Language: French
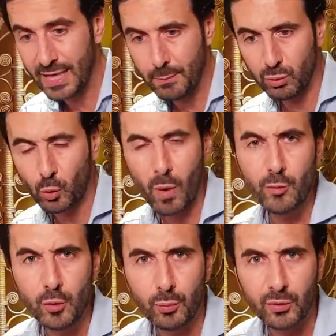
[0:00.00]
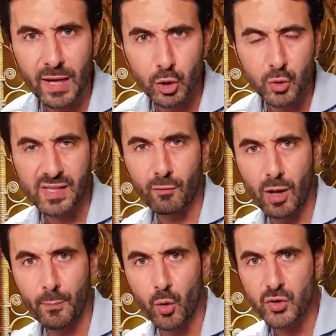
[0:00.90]
Et puis 3 minutes plus tard, juste avant
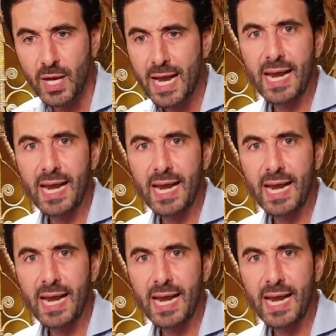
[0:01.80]
la pause,